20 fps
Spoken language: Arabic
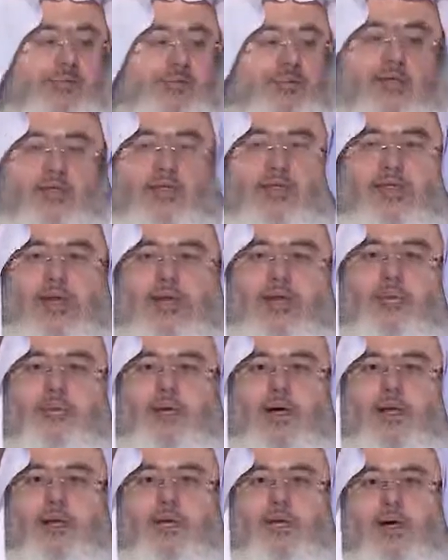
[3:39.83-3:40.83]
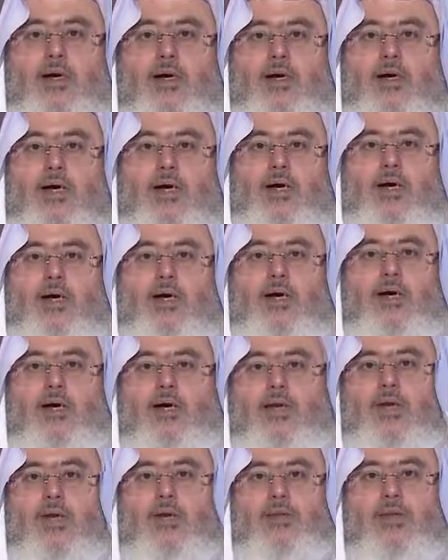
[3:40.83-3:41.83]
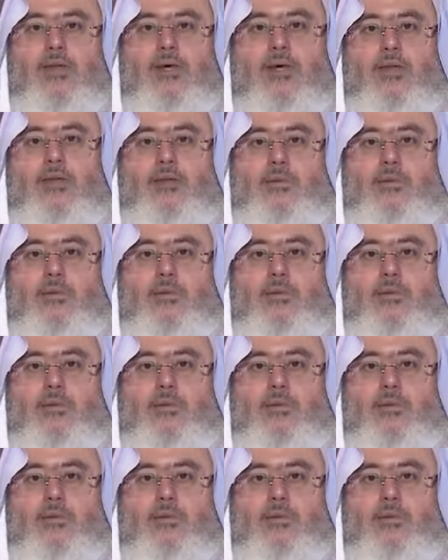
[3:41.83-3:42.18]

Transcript: تنتهي بعضها إلى إلغاء الأذان